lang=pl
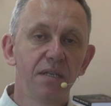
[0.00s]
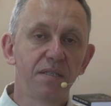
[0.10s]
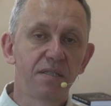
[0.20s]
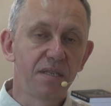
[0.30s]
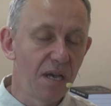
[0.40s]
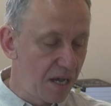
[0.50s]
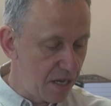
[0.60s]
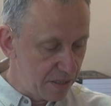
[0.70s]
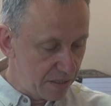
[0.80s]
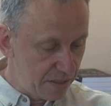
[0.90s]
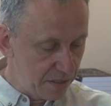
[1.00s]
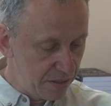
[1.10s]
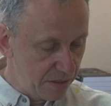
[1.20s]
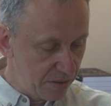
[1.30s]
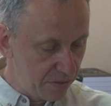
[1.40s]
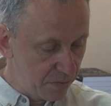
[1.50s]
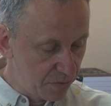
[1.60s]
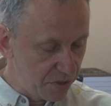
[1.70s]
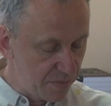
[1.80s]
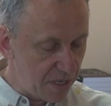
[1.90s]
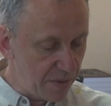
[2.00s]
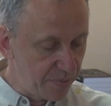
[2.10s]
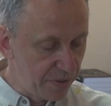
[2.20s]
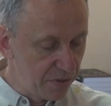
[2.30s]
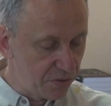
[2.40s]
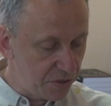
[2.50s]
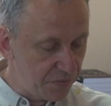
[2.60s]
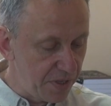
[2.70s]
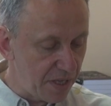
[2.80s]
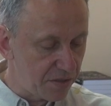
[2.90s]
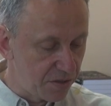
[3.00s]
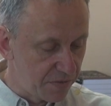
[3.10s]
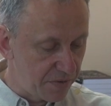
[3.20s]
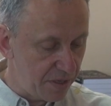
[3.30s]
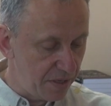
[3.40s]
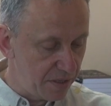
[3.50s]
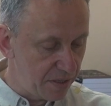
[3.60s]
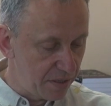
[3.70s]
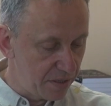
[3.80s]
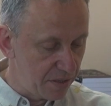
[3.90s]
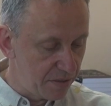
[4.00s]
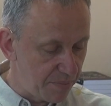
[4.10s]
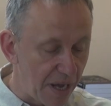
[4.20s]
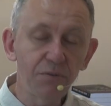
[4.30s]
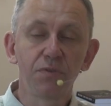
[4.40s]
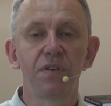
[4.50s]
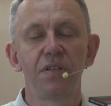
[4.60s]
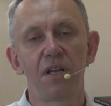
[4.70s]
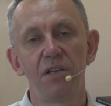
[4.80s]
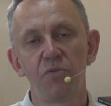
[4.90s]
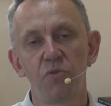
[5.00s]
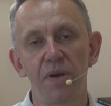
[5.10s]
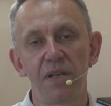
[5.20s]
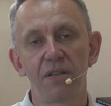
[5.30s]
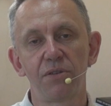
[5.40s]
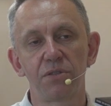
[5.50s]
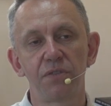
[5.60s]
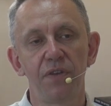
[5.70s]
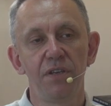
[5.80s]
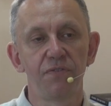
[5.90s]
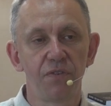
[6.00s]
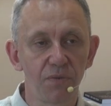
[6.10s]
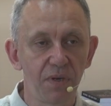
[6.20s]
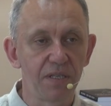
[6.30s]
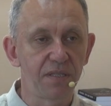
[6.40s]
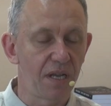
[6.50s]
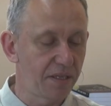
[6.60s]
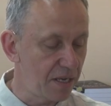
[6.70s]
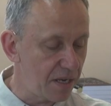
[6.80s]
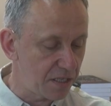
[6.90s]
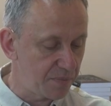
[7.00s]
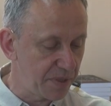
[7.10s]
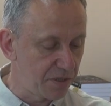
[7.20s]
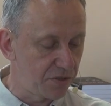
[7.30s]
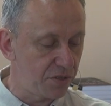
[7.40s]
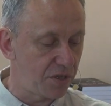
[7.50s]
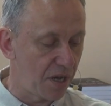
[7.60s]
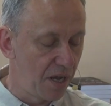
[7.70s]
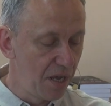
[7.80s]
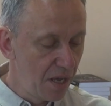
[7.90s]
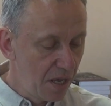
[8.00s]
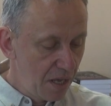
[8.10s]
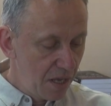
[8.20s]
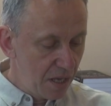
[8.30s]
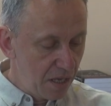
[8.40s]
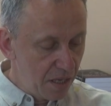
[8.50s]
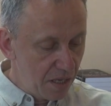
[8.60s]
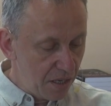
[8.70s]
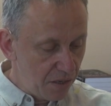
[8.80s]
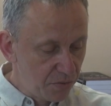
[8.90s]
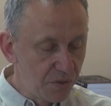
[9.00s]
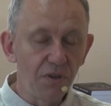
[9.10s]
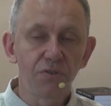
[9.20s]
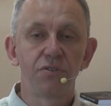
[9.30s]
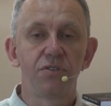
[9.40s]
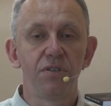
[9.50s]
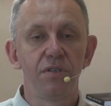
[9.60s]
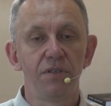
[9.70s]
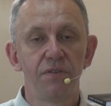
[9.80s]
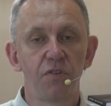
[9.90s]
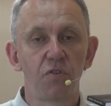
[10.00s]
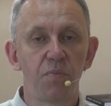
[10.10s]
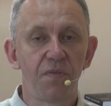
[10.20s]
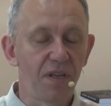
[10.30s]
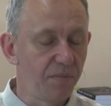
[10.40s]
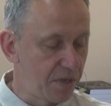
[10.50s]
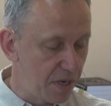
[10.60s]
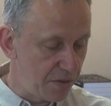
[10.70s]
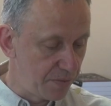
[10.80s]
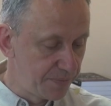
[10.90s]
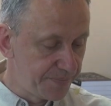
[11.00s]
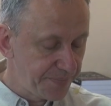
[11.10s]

za y, utrzymanie płynności finansowej y, banku w generalnym gubernatorstwie i w ogóle za ten aspekt życia y, ludności w okupowanym kraju.